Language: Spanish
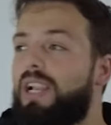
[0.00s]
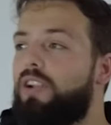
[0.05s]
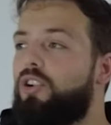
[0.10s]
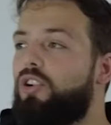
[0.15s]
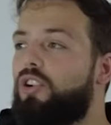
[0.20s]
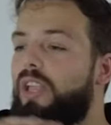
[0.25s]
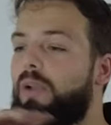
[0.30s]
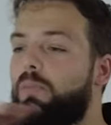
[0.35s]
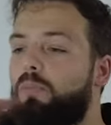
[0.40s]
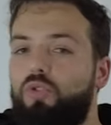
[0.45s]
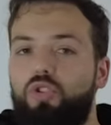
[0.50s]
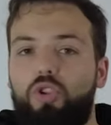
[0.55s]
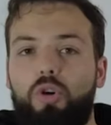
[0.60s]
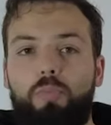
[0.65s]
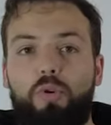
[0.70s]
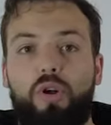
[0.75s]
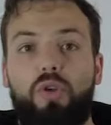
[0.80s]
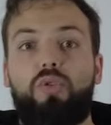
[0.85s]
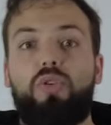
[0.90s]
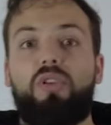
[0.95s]
alrededor del
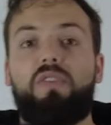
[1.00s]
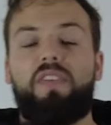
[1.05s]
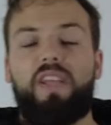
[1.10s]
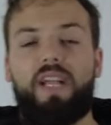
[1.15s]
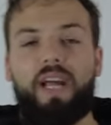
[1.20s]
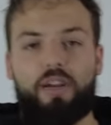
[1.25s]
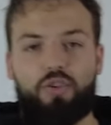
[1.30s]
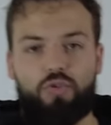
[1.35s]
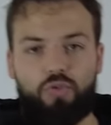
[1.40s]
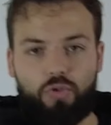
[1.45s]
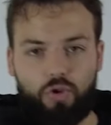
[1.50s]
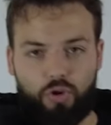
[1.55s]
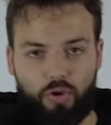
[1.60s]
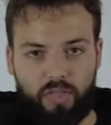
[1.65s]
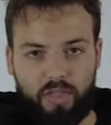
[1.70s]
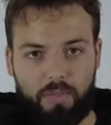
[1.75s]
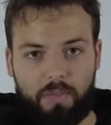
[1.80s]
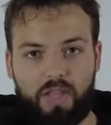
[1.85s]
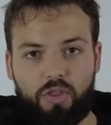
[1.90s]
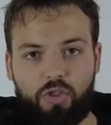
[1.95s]
mundo puedan unificar su
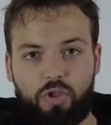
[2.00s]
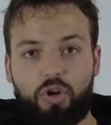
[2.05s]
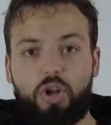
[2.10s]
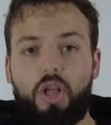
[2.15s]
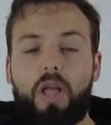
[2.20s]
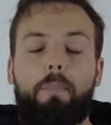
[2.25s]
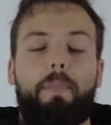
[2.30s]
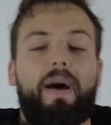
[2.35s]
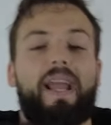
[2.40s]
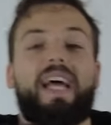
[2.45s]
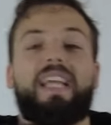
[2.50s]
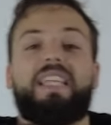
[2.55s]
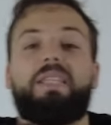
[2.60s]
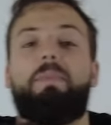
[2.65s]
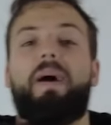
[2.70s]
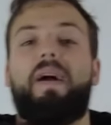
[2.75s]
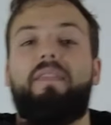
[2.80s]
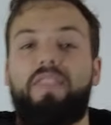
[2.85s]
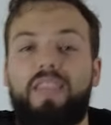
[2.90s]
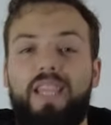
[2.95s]
conocimiento, para
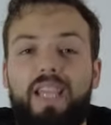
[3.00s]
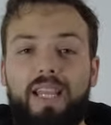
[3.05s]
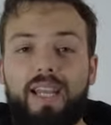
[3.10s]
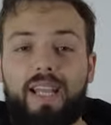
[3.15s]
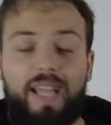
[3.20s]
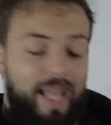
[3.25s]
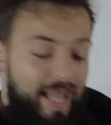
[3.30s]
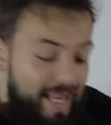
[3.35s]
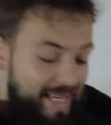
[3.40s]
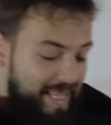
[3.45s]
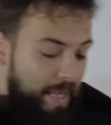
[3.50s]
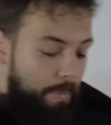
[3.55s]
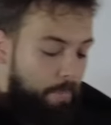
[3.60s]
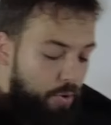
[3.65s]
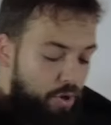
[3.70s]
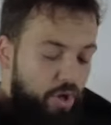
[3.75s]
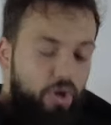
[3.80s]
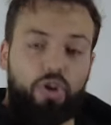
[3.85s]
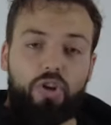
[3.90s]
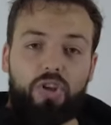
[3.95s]
expandir este
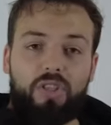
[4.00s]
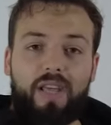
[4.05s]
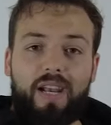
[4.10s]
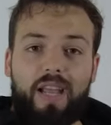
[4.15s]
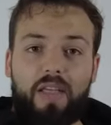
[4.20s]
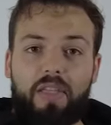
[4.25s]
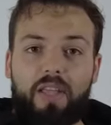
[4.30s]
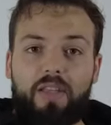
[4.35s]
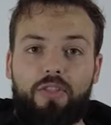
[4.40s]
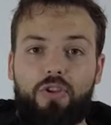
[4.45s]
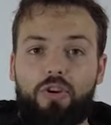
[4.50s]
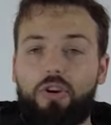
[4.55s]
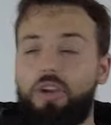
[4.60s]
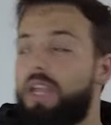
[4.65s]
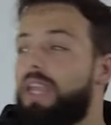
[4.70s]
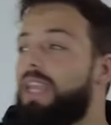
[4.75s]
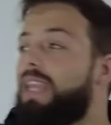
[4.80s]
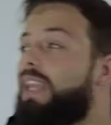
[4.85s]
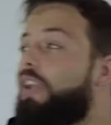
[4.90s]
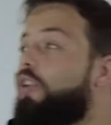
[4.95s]
proyecto que están haciendo
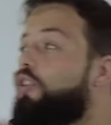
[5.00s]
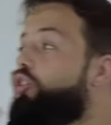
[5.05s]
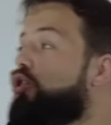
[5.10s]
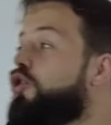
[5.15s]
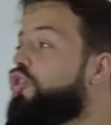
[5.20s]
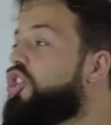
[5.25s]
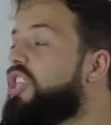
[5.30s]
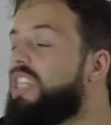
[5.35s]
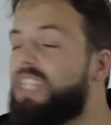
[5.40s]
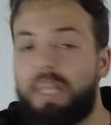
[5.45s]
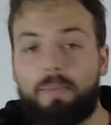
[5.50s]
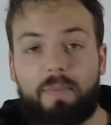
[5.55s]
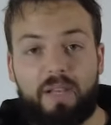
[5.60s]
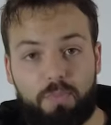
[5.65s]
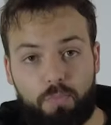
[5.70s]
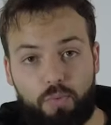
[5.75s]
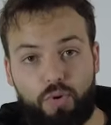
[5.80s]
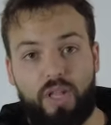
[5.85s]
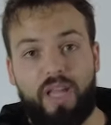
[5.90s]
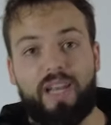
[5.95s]
y que otros
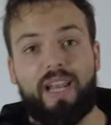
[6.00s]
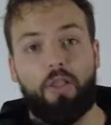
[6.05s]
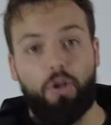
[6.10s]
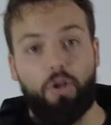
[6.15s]
sistemas pudieran